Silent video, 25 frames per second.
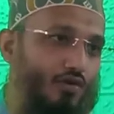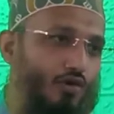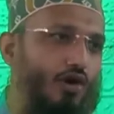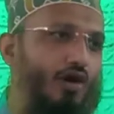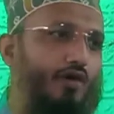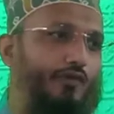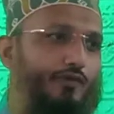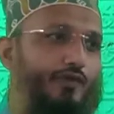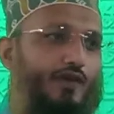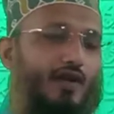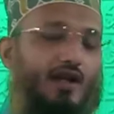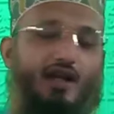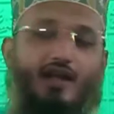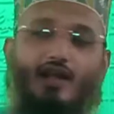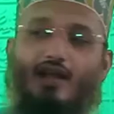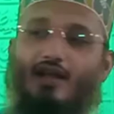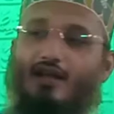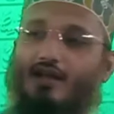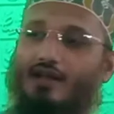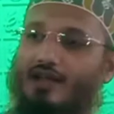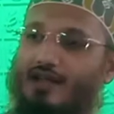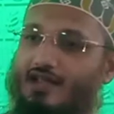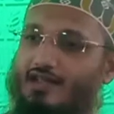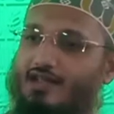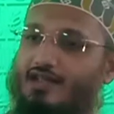और फिर
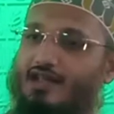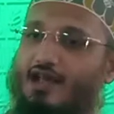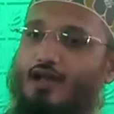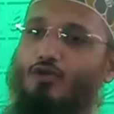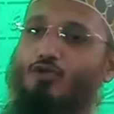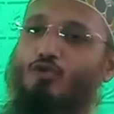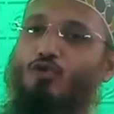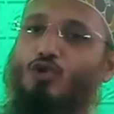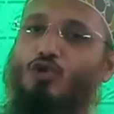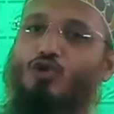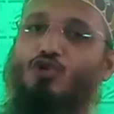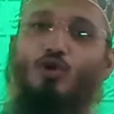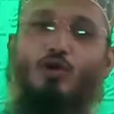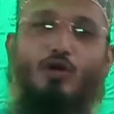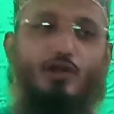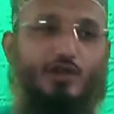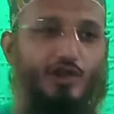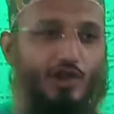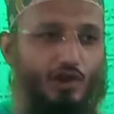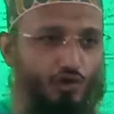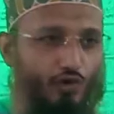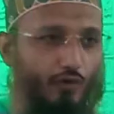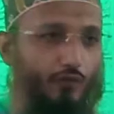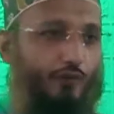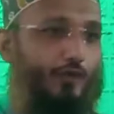अगर इंसानों को छोड़
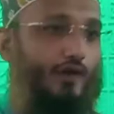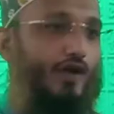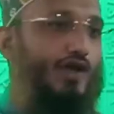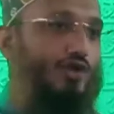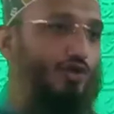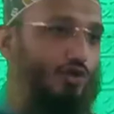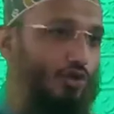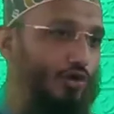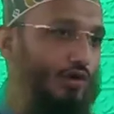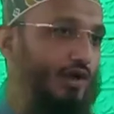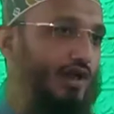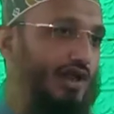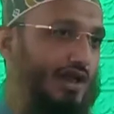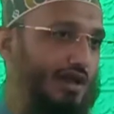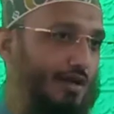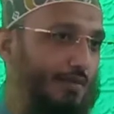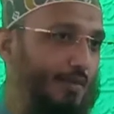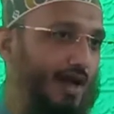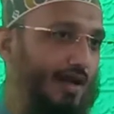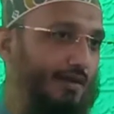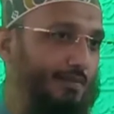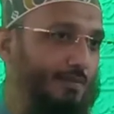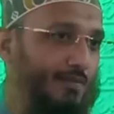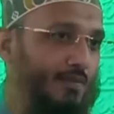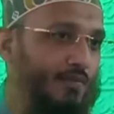दें तो फरिश्तों की
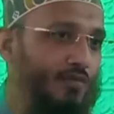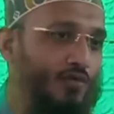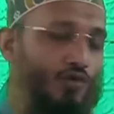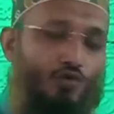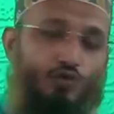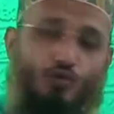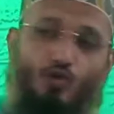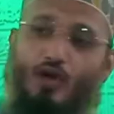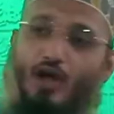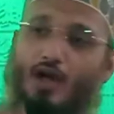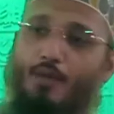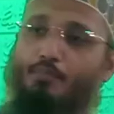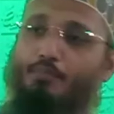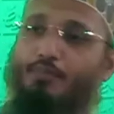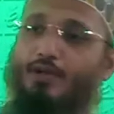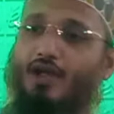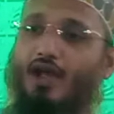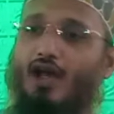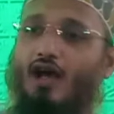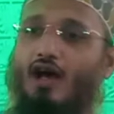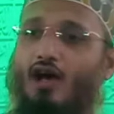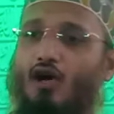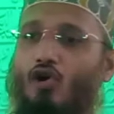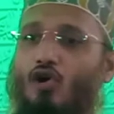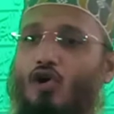जमात तो
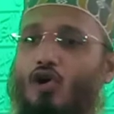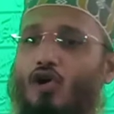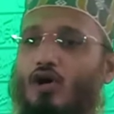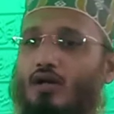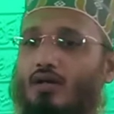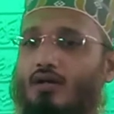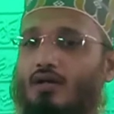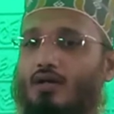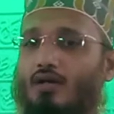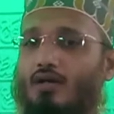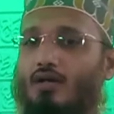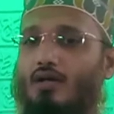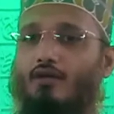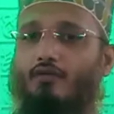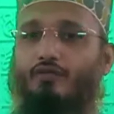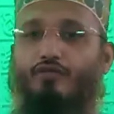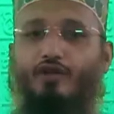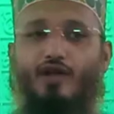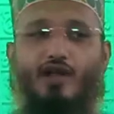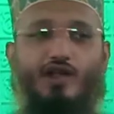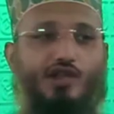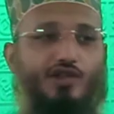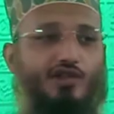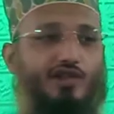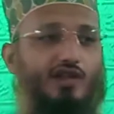अम्बिया और
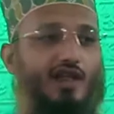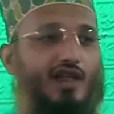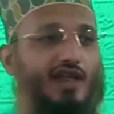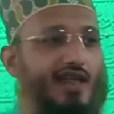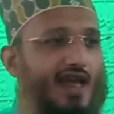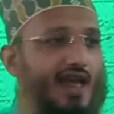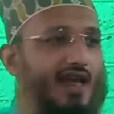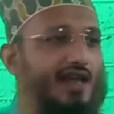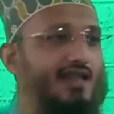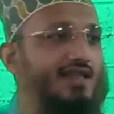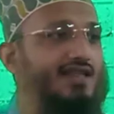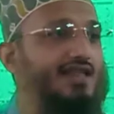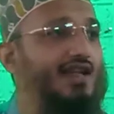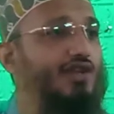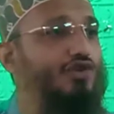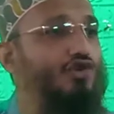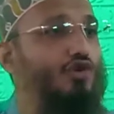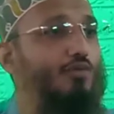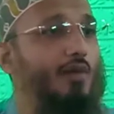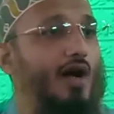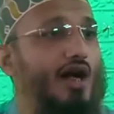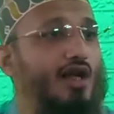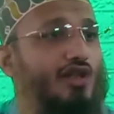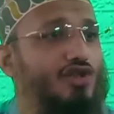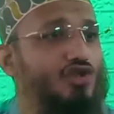फरिश्ते ये ऐसे हैं जो
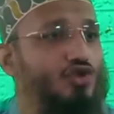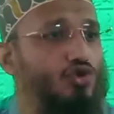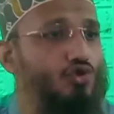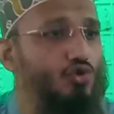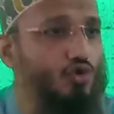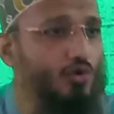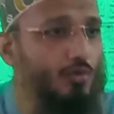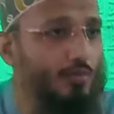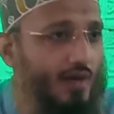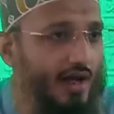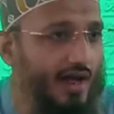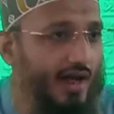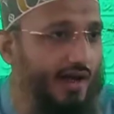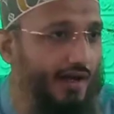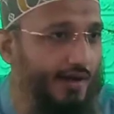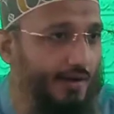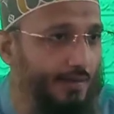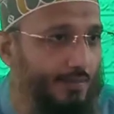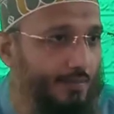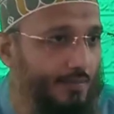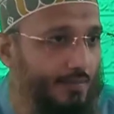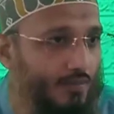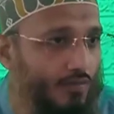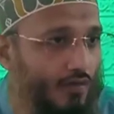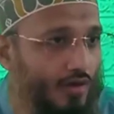मासूम हैं
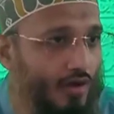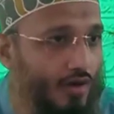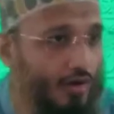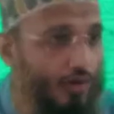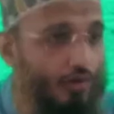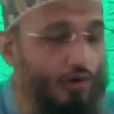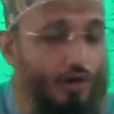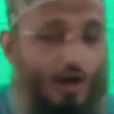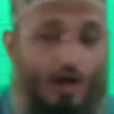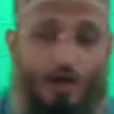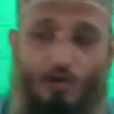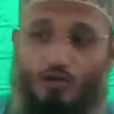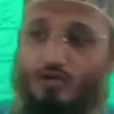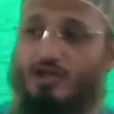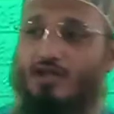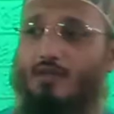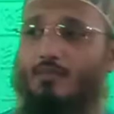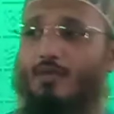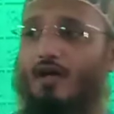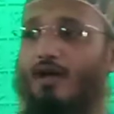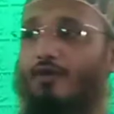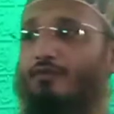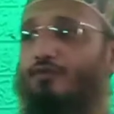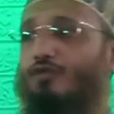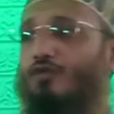गुनाहों से
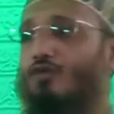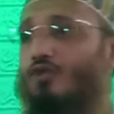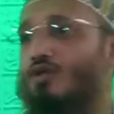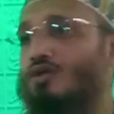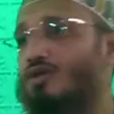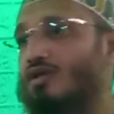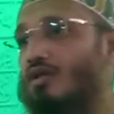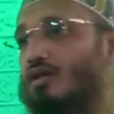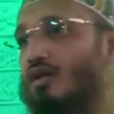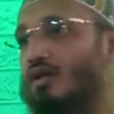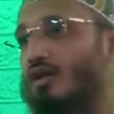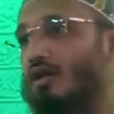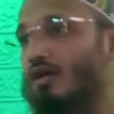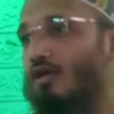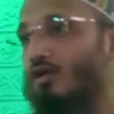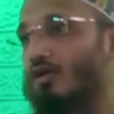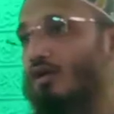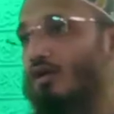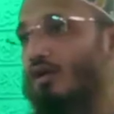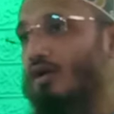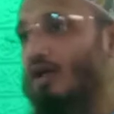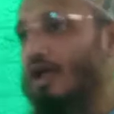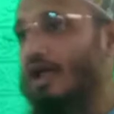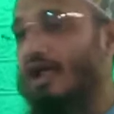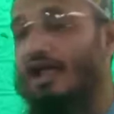महफूज
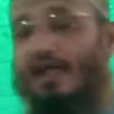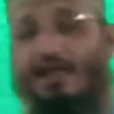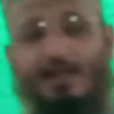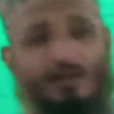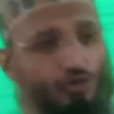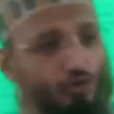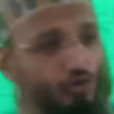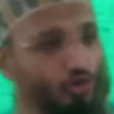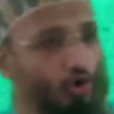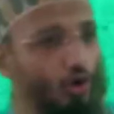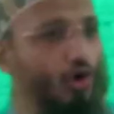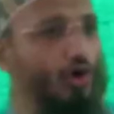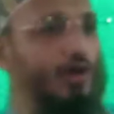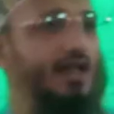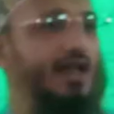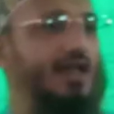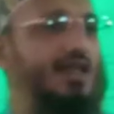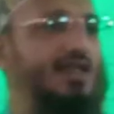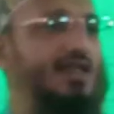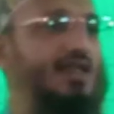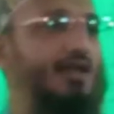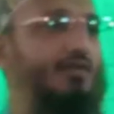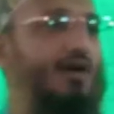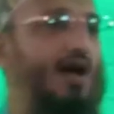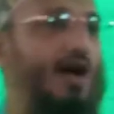इन दो के
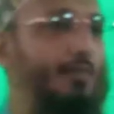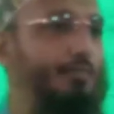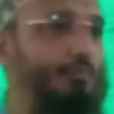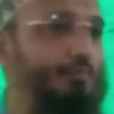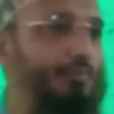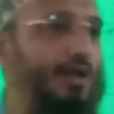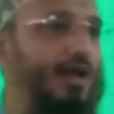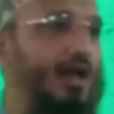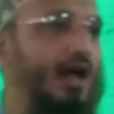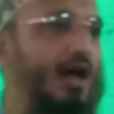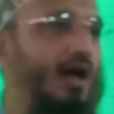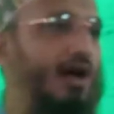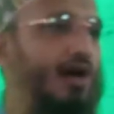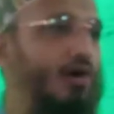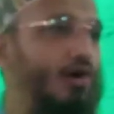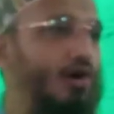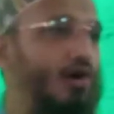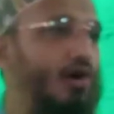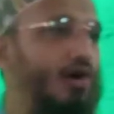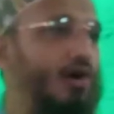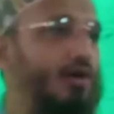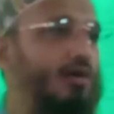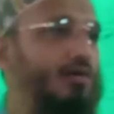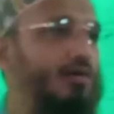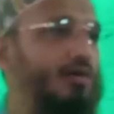सिवा अम्बिया
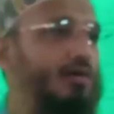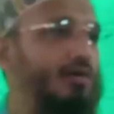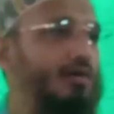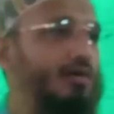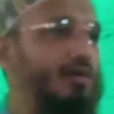और